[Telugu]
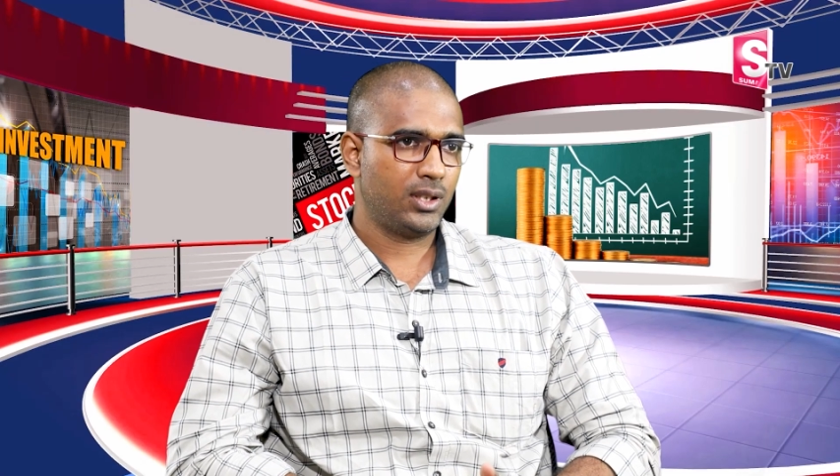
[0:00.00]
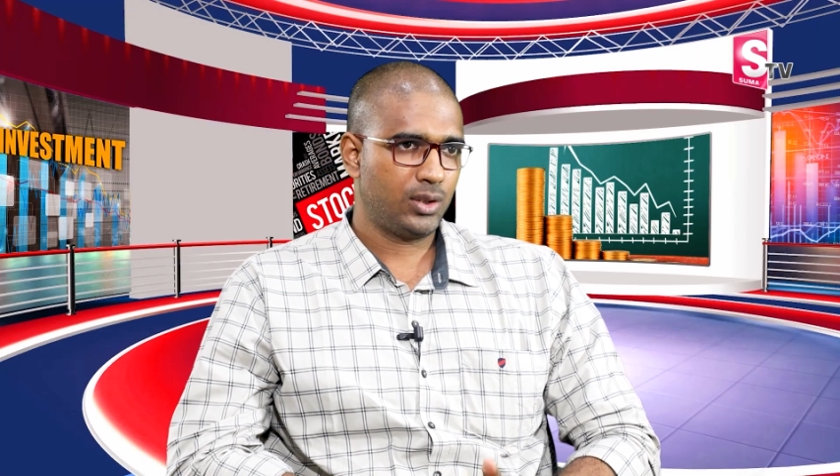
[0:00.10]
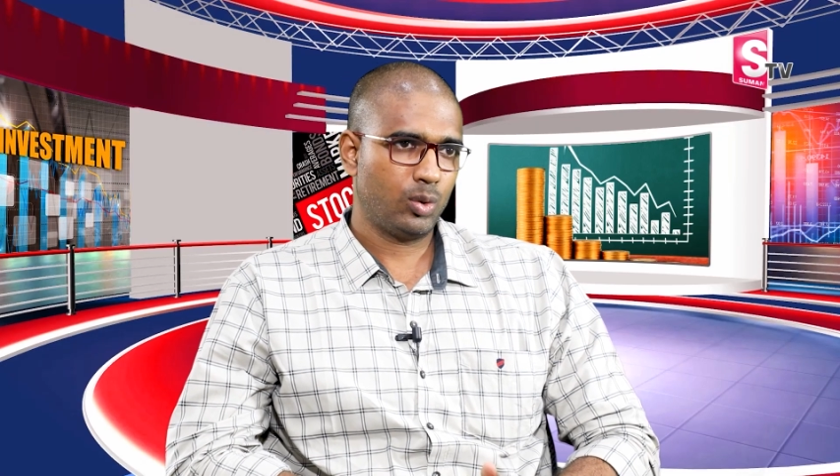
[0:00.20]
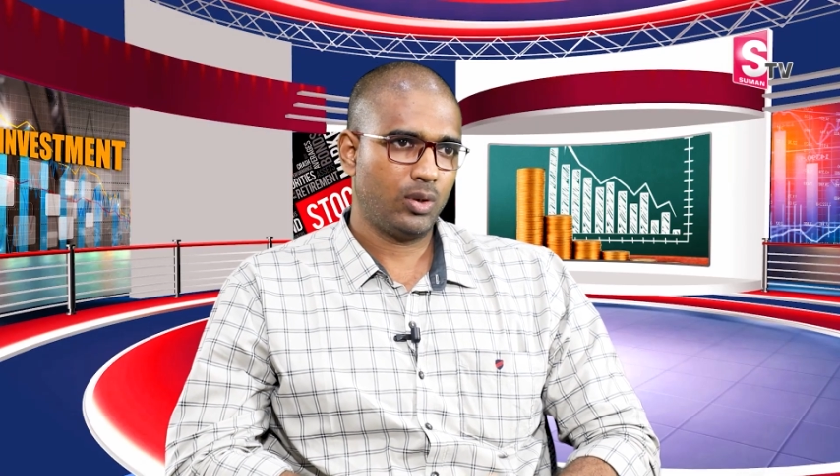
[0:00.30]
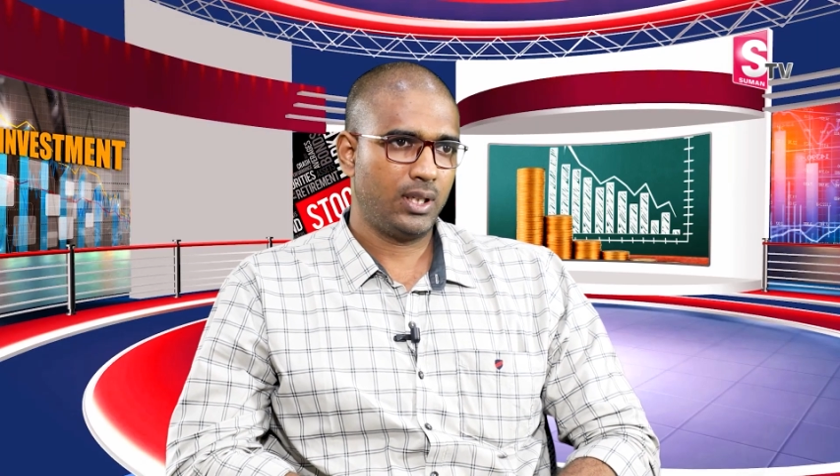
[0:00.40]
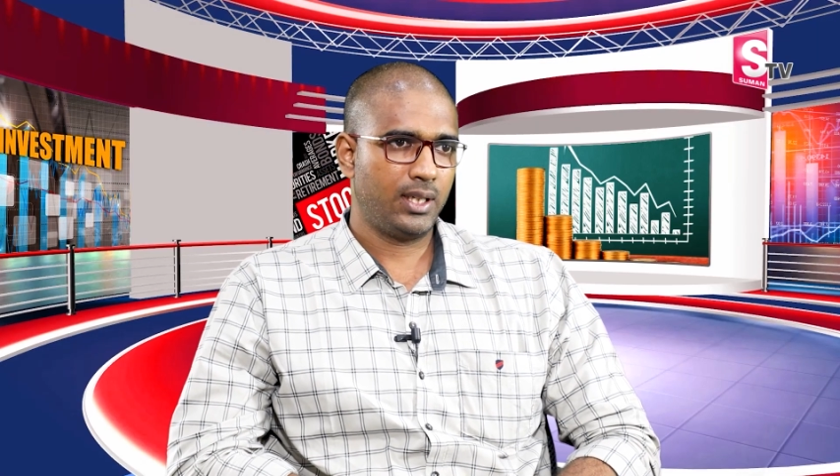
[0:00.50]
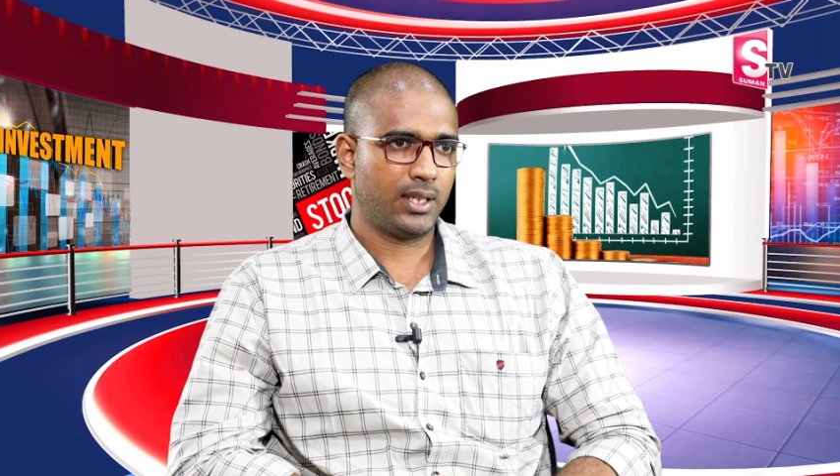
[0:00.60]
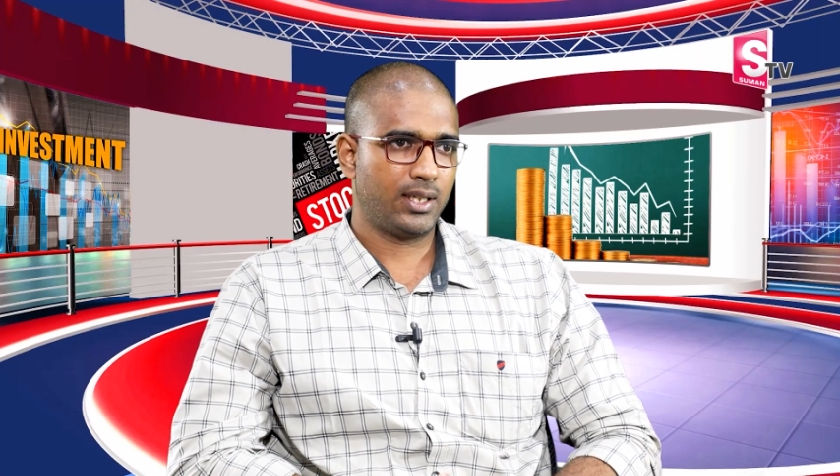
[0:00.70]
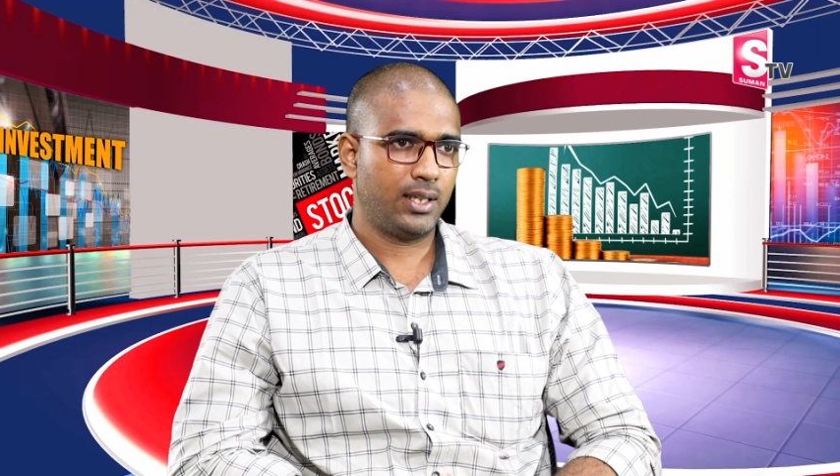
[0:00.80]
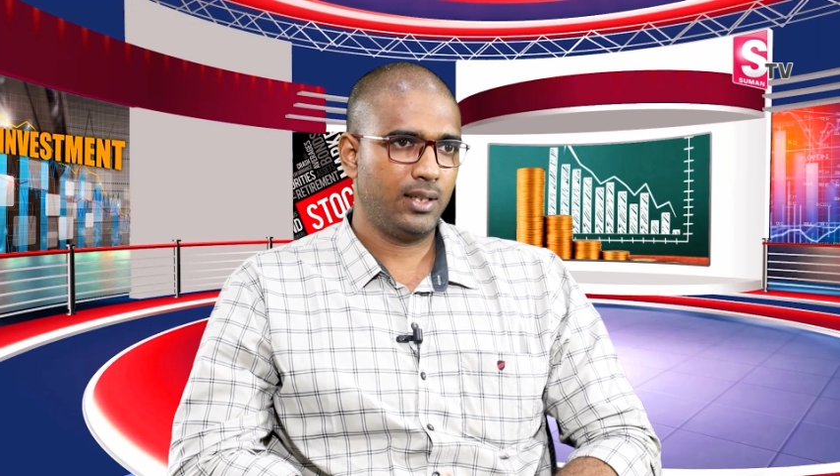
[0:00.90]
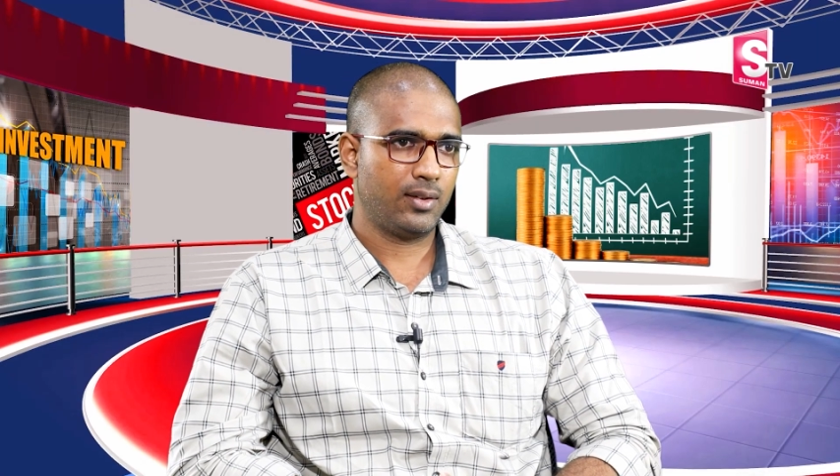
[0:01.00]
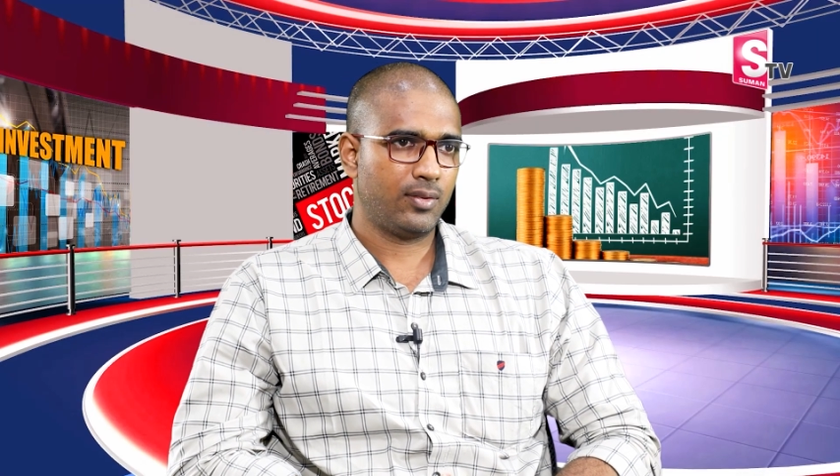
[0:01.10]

చేసుకోవాలి అంటే